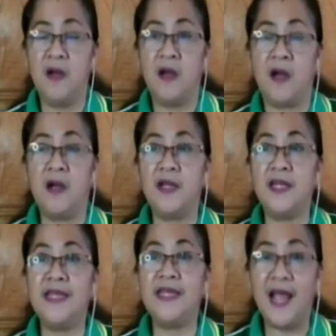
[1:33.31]
At uh,
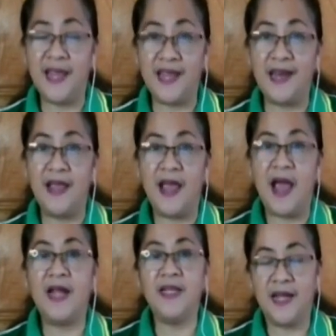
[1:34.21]
dahil
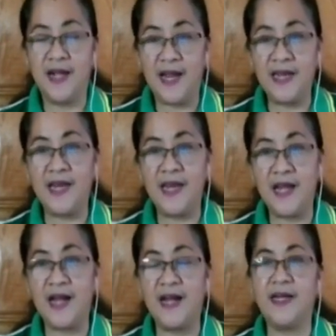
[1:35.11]
ang tagal
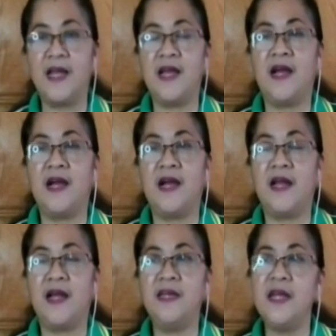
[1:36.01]
nilang na
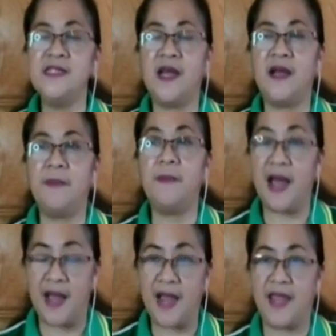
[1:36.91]
nasa
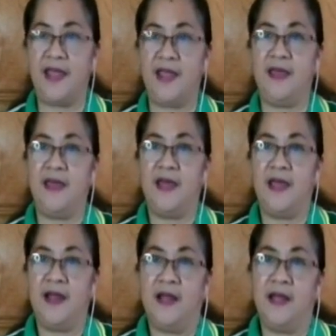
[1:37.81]
bahay.
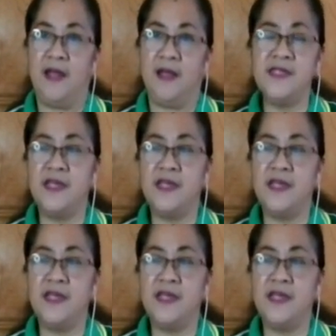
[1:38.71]
Kasi